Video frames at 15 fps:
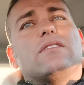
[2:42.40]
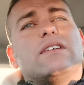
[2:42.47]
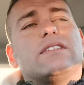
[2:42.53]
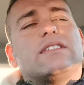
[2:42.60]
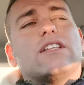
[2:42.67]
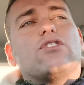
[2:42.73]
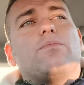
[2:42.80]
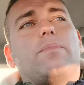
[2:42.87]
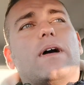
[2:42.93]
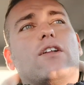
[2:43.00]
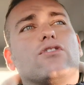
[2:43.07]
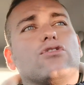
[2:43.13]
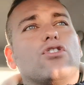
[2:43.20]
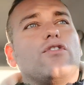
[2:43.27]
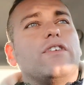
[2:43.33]
È stato
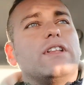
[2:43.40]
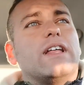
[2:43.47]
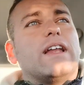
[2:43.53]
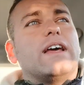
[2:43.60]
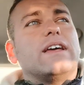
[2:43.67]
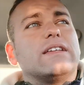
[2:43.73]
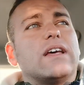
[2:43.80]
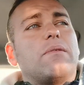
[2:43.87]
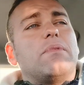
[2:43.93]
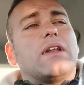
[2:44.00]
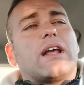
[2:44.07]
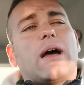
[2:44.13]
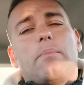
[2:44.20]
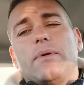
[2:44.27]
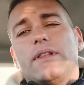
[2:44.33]
bello solo vedere Samir
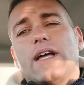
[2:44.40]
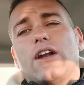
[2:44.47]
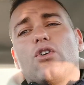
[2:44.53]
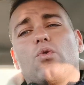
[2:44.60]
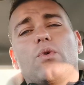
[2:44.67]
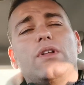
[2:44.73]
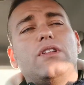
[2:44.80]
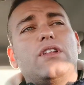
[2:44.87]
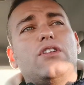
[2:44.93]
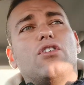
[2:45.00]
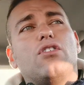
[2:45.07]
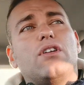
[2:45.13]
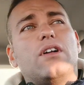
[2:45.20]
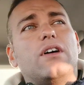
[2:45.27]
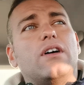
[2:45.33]
capitano, quindi
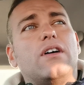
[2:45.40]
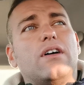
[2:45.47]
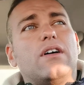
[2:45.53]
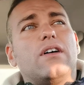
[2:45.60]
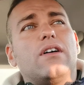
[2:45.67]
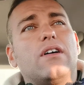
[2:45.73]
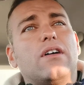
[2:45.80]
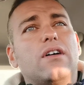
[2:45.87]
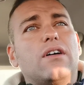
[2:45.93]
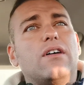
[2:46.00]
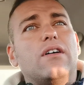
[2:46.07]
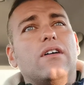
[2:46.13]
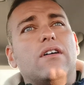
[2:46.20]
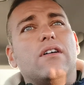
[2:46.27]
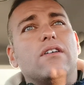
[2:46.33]
non...
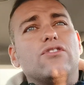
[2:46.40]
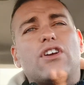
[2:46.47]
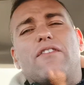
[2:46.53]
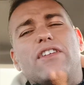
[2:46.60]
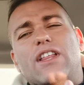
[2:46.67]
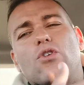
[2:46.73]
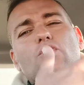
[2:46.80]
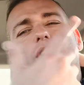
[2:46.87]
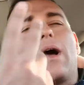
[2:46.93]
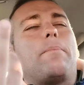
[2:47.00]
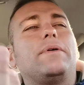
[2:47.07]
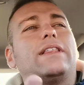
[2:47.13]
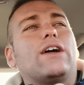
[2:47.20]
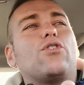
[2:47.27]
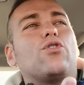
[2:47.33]
Eh, cioè, vedere un
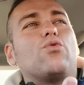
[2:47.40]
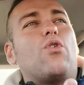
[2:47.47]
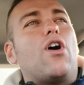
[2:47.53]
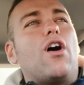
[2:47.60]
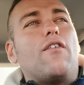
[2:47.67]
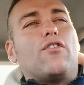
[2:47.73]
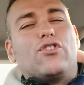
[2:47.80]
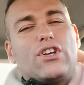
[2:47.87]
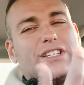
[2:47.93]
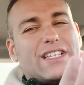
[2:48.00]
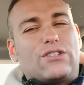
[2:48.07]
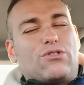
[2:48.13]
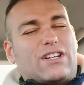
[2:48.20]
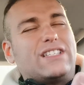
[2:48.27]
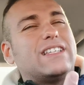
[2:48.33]
capitano nuovo, cioè è
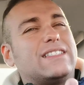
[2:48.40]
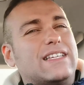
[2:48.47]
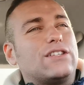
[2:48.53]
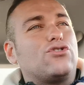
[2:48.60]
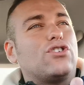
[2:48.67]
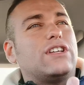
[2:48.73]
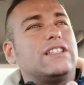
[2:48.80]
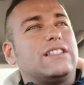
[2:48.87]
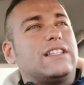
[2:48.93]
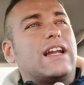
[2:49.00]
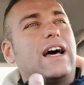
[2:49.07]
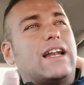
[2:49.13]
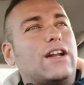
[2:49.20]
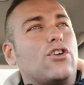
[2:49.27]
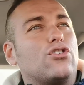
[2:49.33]
stata una sensazione
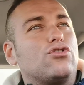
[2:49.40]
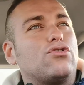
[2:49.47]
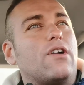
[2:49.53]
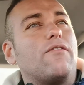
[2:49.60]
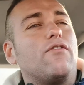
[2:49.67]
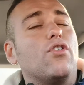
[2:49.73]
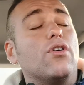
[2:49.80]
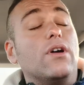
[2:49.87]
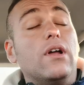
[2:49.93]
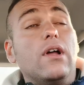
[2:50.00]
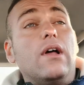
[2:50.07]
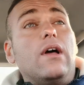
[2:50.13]
strana, non so a voi.